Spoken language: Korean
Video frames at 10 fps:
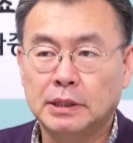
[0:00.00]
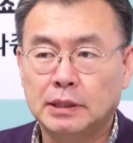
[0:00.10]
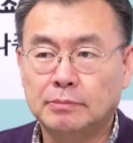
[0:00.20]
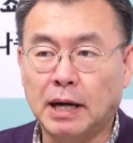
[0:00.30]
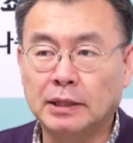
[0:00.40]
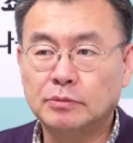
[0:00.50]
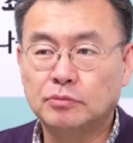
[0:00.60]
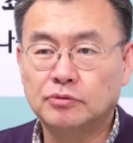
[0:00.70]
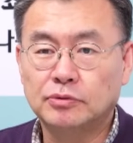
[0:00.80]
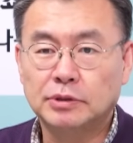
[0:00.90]
많은
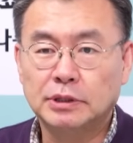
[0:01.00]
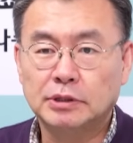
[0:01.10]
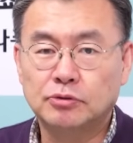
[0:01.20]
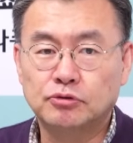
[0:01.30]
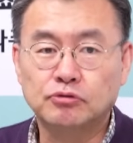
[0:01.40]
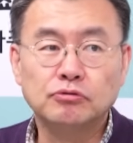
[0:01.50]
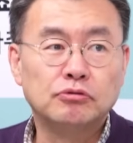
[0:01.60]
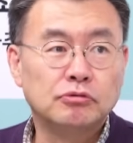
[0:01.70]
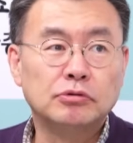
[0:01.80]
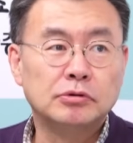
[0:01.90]
분들이
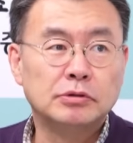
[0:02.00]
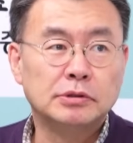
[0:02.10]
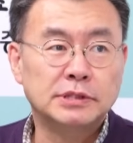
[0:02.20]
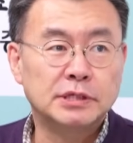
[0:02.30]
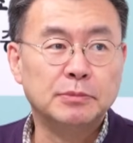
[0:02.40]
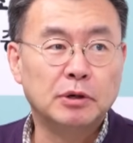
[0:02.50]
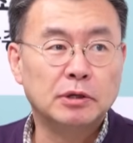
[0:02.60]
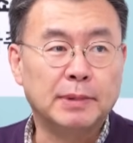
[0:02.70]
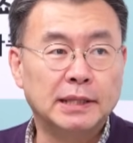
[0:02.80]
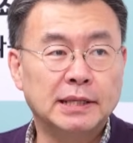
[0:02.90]
중국을 지명을
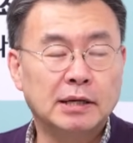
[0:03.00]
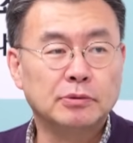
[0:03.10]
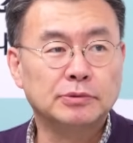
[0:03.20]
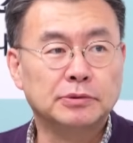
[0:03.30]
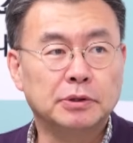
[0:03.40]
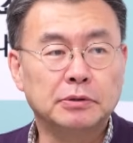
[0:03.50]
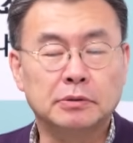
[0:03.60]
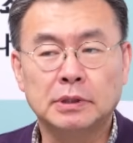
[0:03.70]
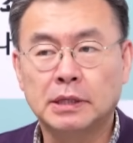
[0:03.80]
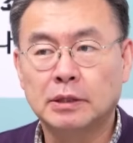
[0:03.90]
많이 하거든요.
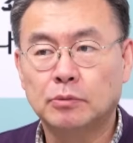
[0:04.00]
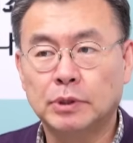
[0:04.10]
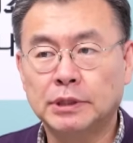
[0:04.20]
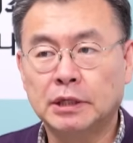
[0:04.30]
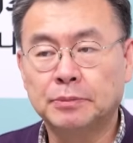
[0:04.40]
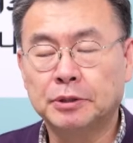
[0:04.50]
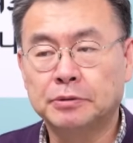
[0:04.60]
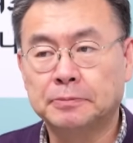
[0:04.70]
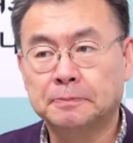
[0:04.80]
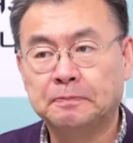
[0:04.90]
음.
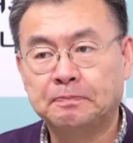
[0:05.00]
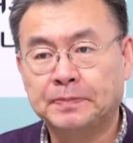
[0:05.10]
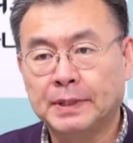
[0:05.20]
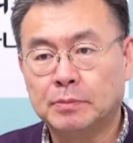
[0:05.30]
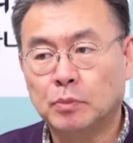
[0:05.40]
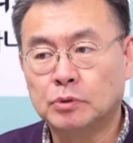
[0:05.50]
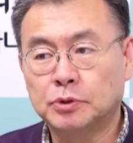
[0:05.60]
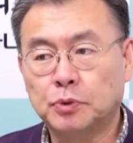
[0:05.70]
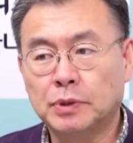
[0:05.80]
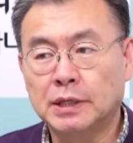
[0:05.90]
왜냐하면 뭐
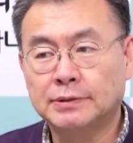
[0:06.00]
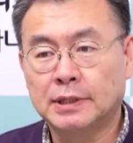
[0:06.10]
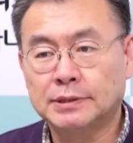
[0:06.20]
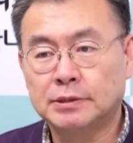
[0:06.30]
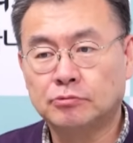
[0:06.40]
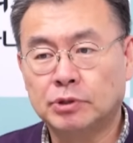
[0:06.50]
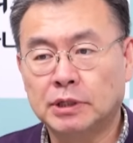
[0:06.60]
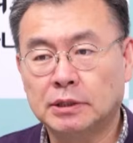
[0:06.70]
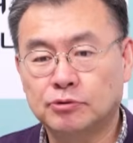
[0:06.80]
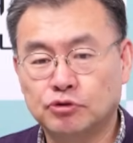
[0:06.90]
그동안 사실
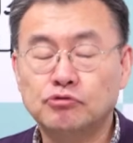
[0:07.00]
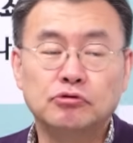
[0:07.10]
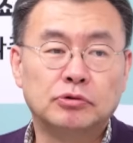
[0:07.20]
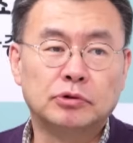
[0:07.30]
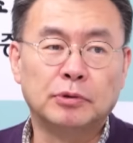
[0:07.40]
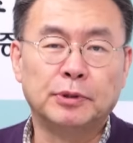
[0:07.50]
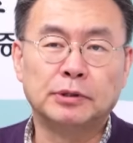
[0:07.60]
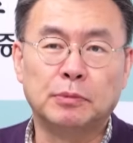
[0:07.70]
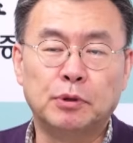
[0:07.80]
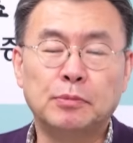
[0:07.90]
우리가 중국 그러면
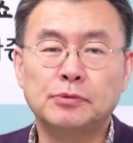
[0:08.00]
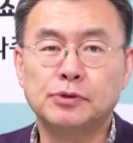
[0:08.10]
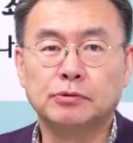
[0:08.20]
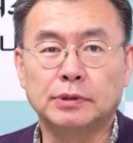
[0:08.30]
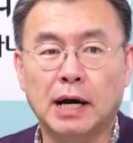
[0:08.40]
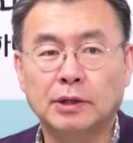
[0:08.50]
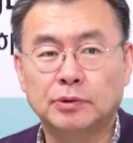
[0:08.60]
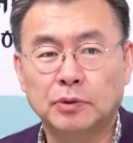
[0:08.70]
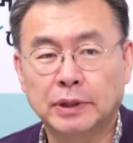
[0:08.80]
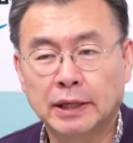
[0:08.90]
그냥 표면적으로
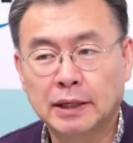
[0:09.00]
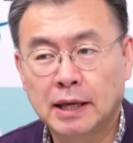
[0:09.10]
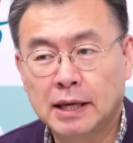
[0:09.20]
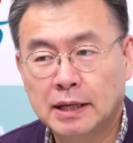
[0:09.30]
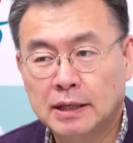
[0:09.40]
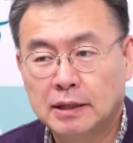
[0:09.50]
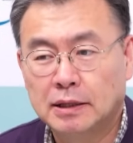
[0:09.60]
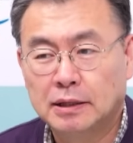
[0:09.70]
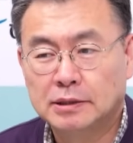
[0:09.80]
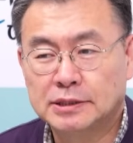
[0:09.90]
나왔던 게
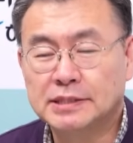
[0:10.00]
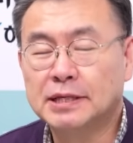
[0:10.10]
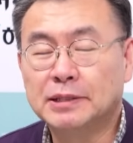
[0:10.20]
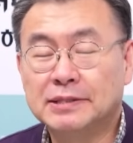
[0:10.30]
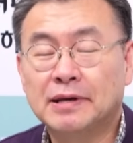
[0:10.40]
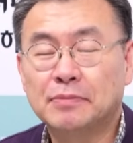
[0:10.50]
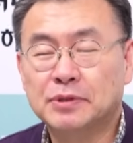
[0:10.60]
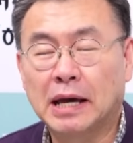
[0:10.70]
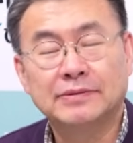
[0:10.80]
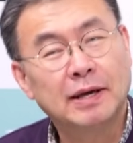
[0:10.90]
진짜 2, 3,
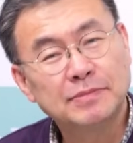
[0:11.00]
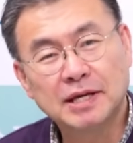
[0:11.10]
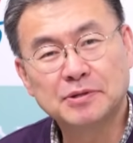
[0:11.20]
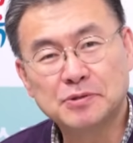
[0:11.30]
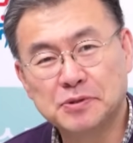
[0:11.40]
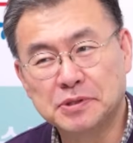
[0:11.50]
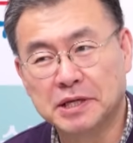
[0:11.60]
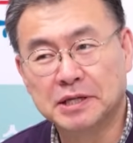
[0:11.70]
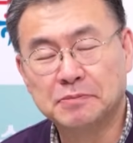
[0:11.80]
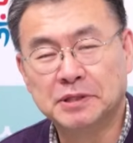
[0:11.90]
한 3, 4년 전
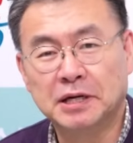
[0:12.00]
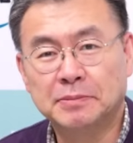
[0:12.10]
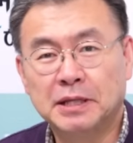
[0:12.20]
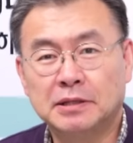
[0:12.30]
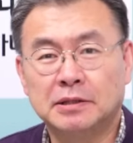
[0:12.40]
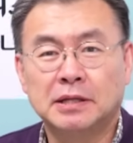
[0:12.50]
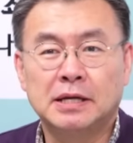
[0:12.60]
얘기입니다만